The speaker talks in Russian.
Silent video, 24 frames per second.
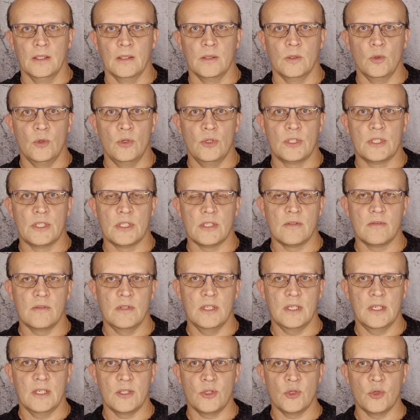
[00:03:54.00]
То есть
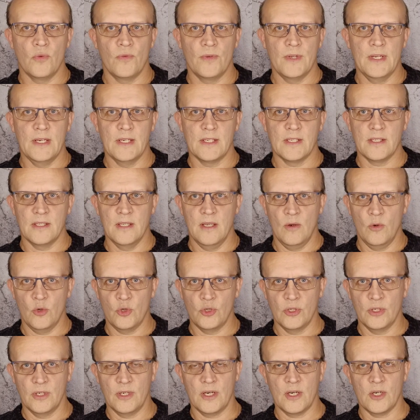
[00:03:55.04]
святых отцов я знаю
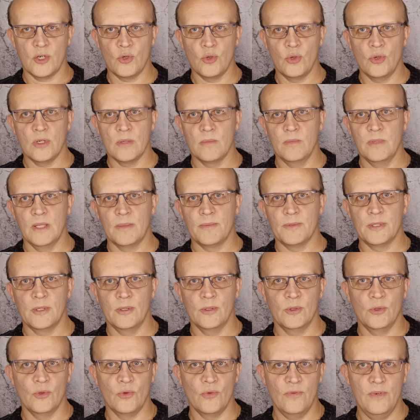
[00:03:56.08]
очень хорошо и был
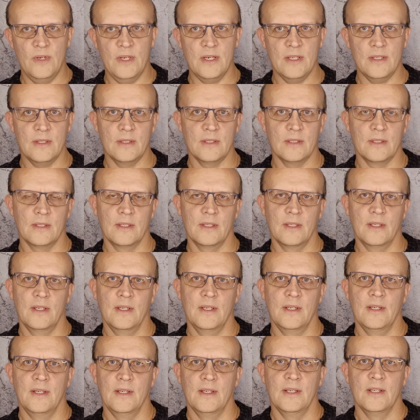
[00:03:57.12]
абсолютно уверен,
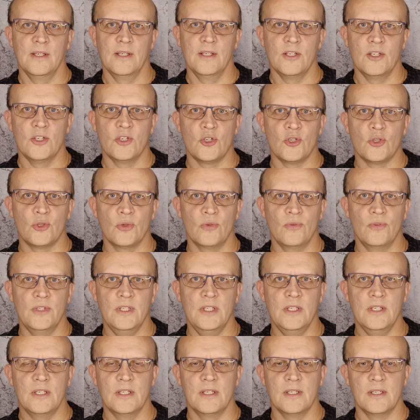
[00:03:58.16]
что в
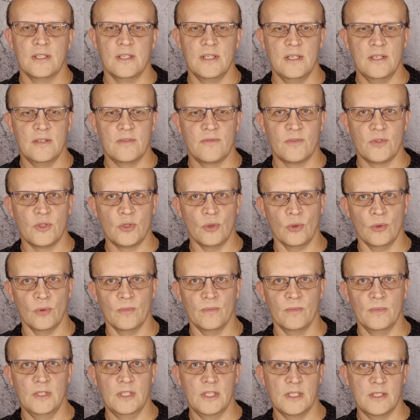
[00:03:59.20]
них есть все.
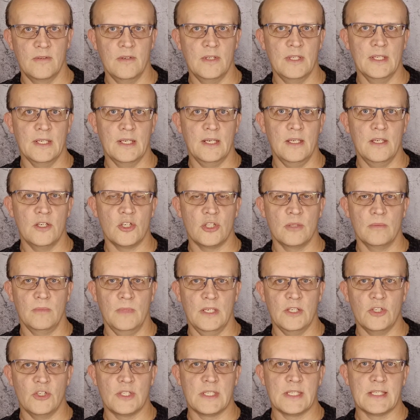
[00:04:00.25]
И действительно, конечно,
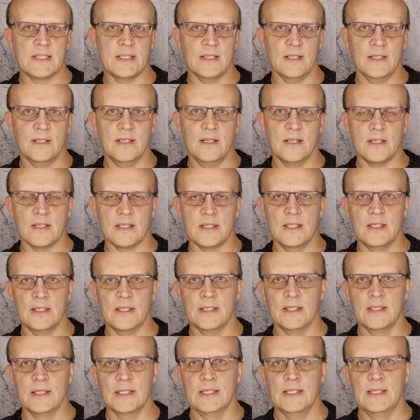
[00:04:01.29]
моя жизнь стала гораздо
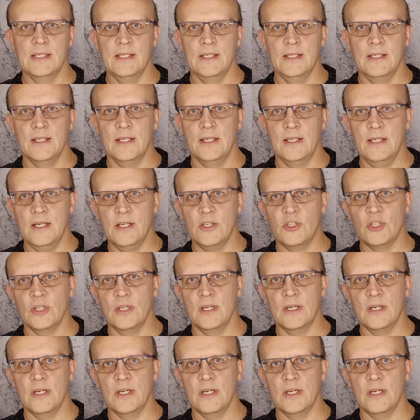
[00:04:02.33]
легче,